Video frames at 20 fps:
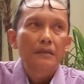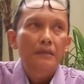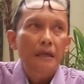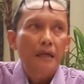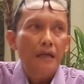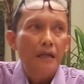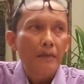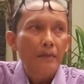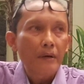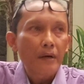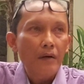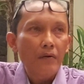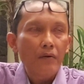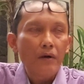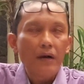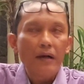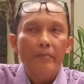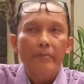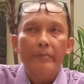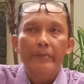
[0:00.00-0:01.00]
dalam
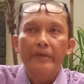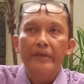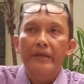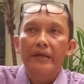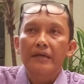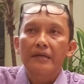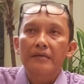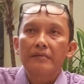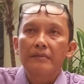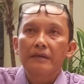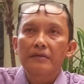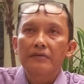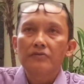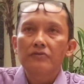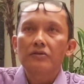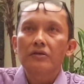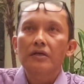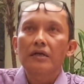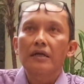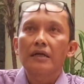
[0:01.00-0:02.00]
KUHP yang
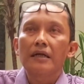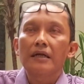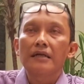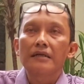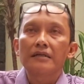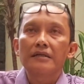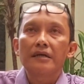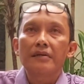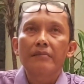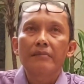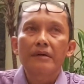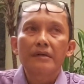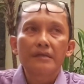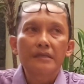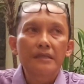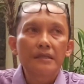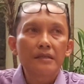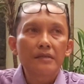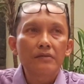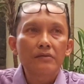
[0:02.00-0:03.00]
dimaksud dengan
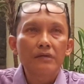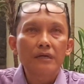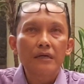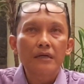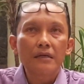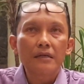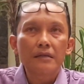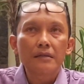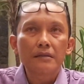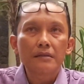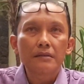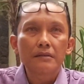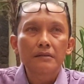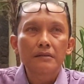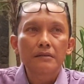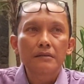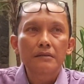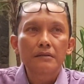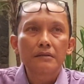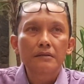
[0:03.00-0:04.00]
ancaman itu kan
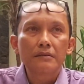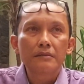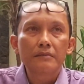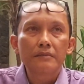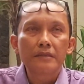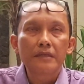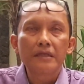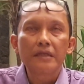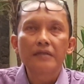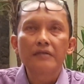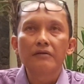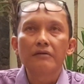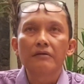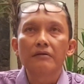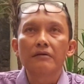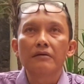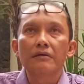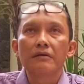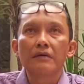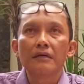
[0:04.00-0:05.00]
begini
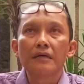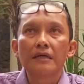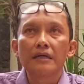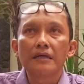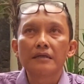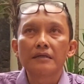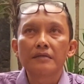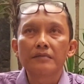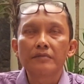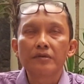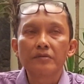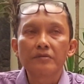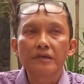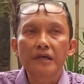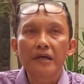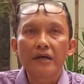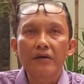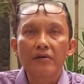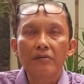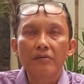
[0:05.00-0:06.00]
dulu uh, ah, sebelum
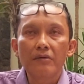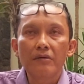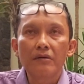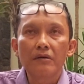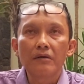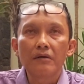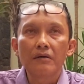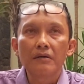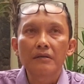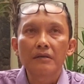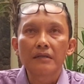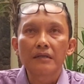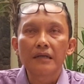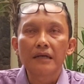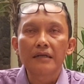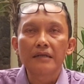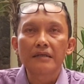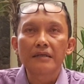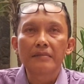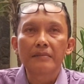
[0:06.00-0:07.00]
saya ngomong
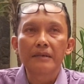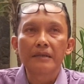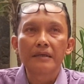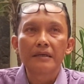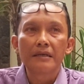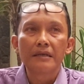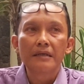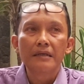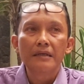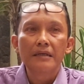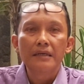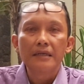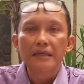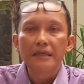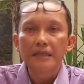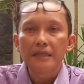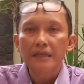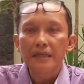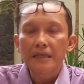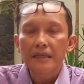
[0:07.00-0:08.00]
tentang ancaman
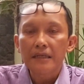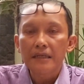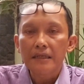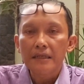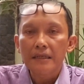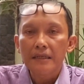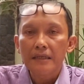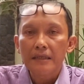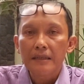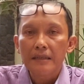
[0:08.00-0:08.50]
ini kan